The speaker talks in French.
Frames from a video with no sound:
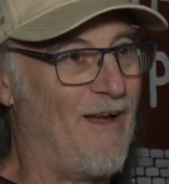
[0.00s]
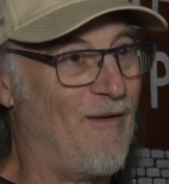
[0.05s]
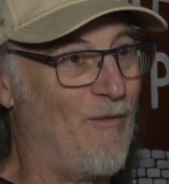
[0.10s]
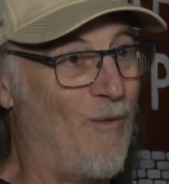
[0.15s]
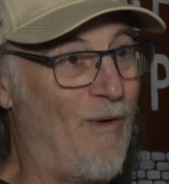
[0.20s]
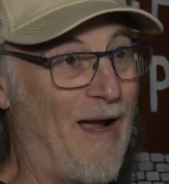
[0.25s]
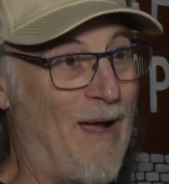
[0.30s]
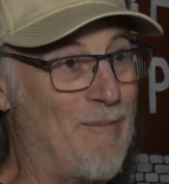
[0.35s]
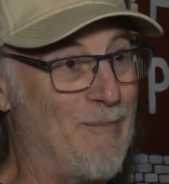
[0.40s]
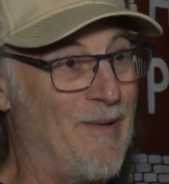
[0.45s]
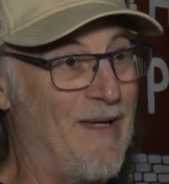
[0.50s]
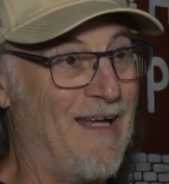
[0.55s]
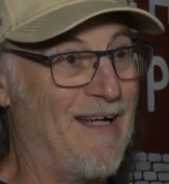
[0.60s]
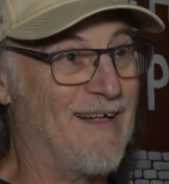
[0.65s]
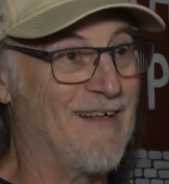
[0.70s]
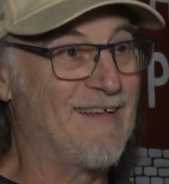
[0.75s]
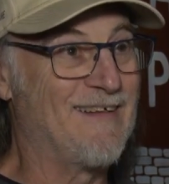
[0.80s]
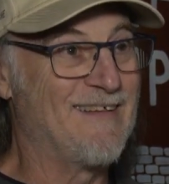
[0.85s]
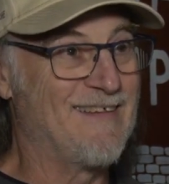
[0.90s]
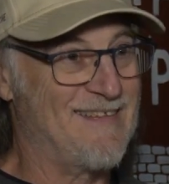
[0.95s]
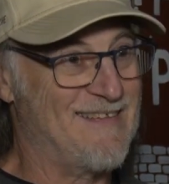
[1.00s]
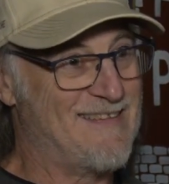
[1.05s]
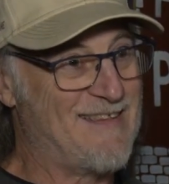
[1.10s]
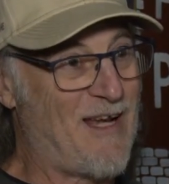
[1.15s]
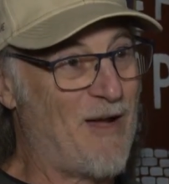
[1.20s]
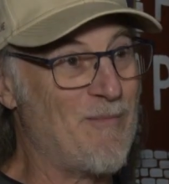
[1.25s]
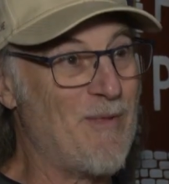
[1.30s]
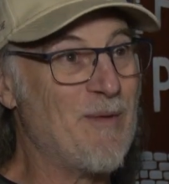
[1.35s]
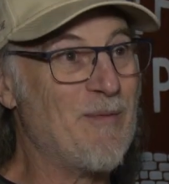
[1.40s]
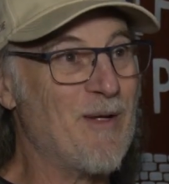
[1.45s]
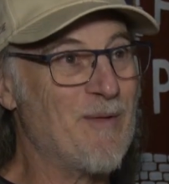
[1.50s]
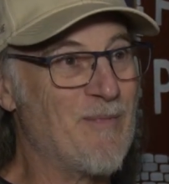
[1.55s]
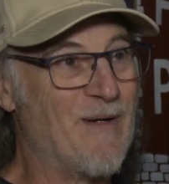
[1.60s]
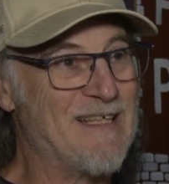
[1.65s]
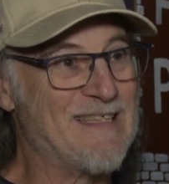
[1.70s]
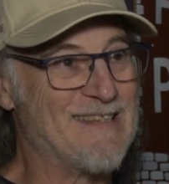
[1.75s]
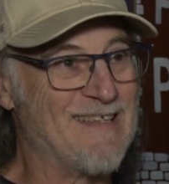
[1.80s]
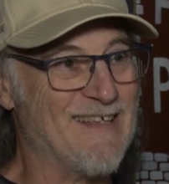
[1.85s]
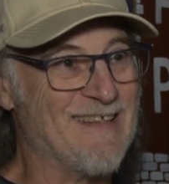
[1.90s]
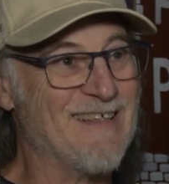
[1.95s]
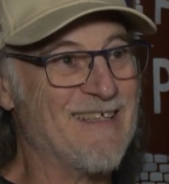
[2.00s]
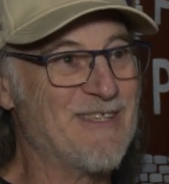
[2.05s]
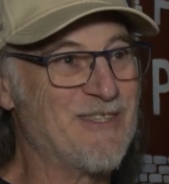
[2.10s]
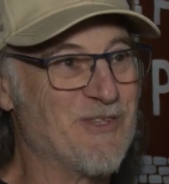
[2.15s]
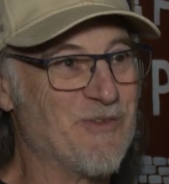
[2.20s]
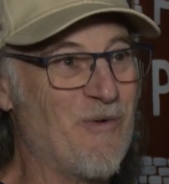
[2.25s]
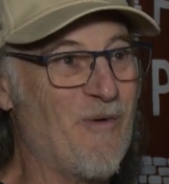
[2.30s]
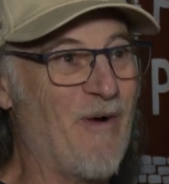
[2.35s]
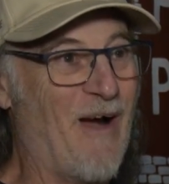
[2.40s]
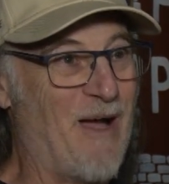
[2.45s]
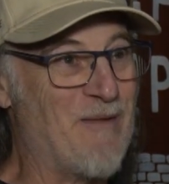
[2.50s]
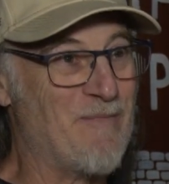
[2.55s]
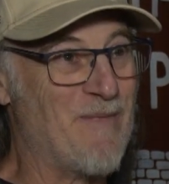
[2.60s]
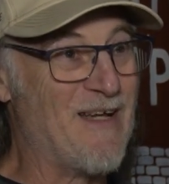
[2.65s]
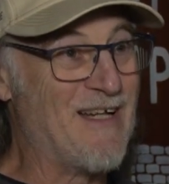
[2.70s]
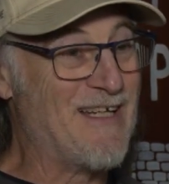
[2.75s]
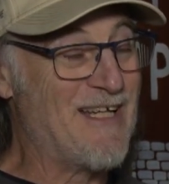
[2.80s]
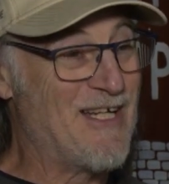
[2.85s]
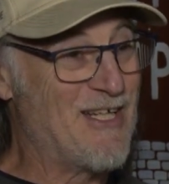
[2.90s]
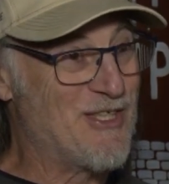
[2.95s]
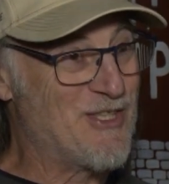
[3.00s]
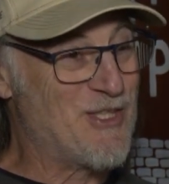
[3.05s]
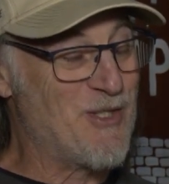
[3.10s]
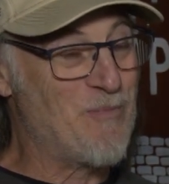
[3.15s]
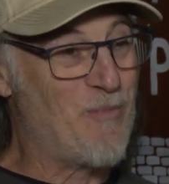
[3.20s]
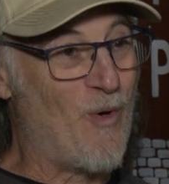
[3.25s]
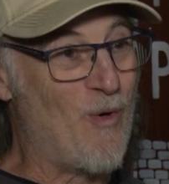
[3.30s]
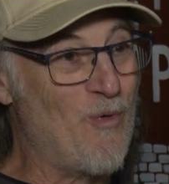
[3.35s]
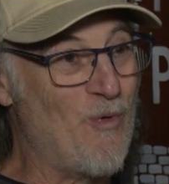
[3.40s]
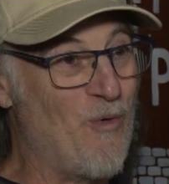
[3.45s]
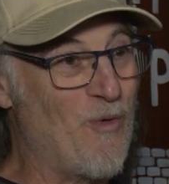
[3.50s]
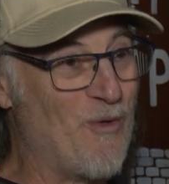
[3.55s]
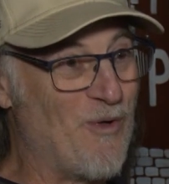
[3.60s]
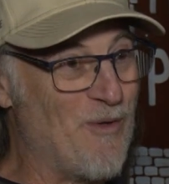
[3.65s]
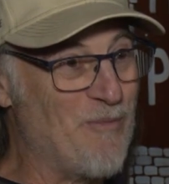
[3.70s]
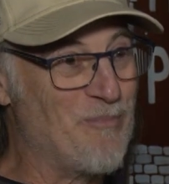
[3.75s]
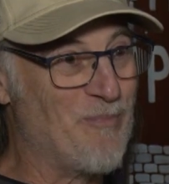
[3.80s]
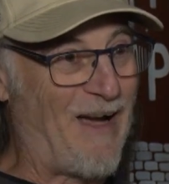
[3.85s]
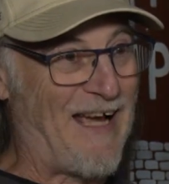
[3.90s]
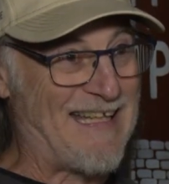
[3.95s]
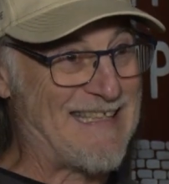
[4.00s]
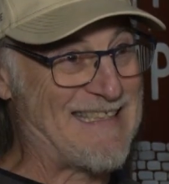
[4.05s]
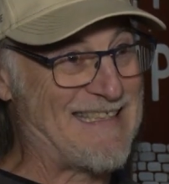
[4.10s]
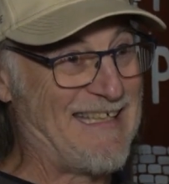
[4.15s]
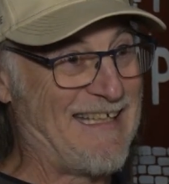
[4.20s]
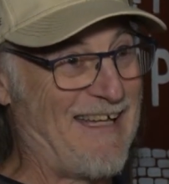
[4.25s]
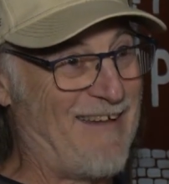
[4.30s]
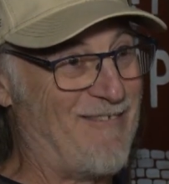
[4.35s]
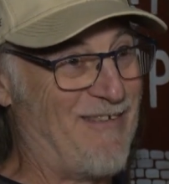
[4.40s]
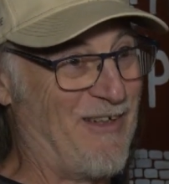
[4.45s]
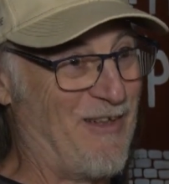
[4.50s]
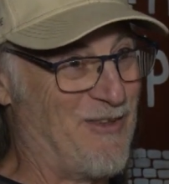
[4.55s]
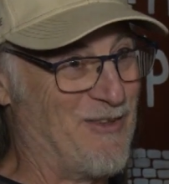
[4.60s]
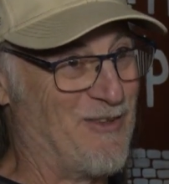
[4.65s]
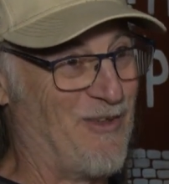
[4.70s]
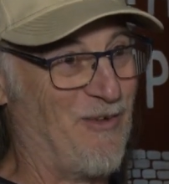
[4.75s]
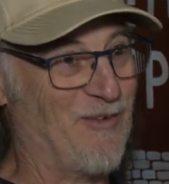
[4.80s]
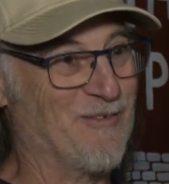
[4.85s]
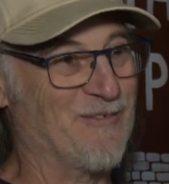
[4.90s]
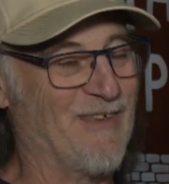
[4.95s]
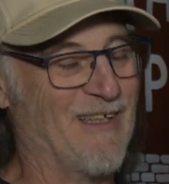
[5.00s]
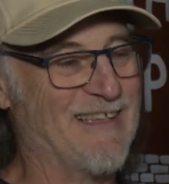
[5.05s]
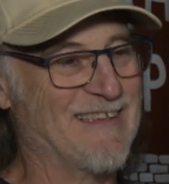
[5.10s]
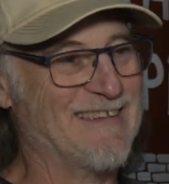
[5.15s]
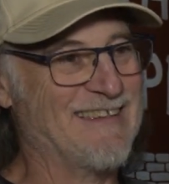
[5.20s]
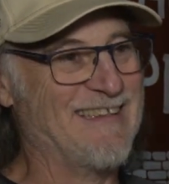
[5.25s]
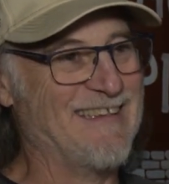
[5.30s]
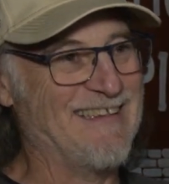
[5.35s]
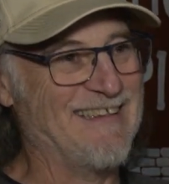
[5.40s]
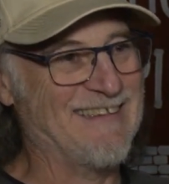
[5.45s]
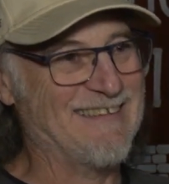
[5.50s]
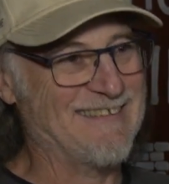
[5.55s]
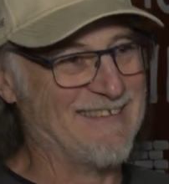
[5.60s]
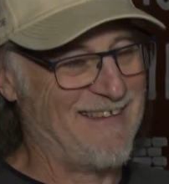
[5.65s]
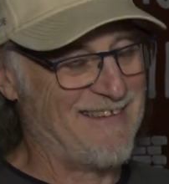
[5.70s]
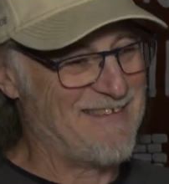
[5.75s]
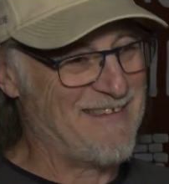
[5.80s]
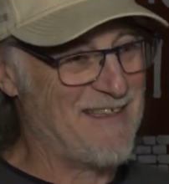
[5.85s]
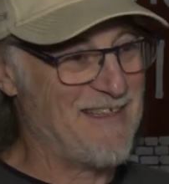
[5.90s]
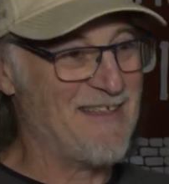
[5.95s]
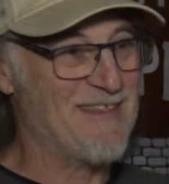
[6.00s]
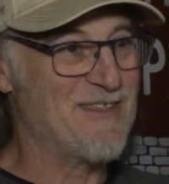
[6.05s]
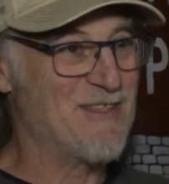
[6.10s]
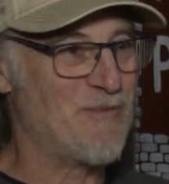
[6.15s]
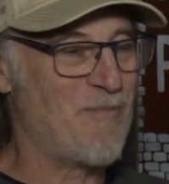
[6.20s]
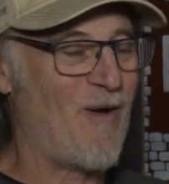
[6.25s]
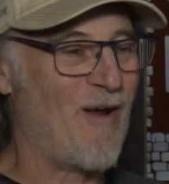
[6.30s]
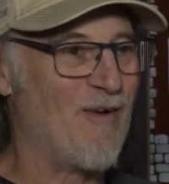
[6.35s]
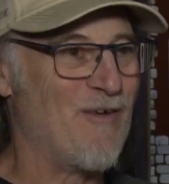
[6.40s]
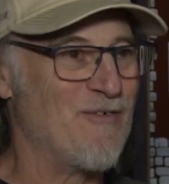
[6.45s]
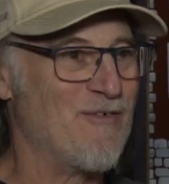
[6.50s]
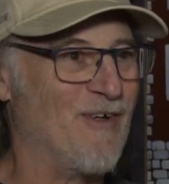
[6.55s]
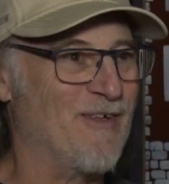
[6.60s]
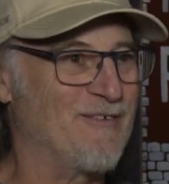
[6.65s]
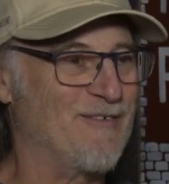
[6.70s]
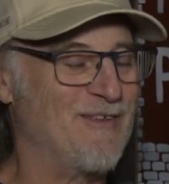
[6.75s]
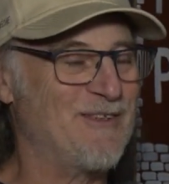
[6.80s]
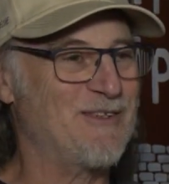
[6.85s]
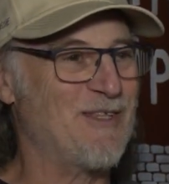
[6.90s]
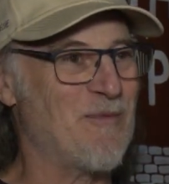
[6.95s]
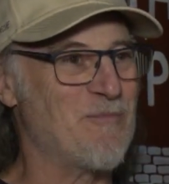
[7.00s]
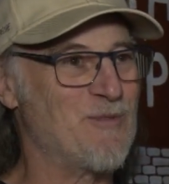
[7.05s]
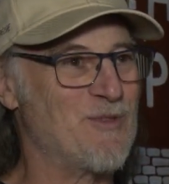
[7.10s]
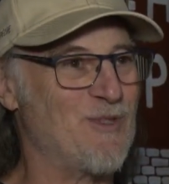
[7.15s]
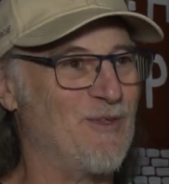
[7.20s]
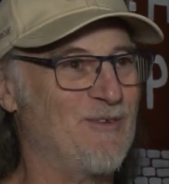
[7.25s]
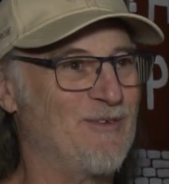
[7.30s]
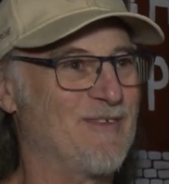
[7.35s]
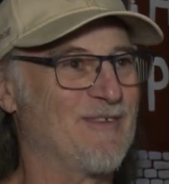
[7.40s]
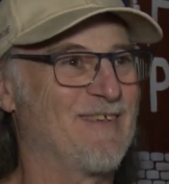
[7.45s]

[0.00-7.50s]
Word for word: au, rappel. C'est quand même impressionnant de jouer au rappel. J'ai pas eu aucune pratique avec eux autres. ça a été super le fun. Moi, j'aime ça.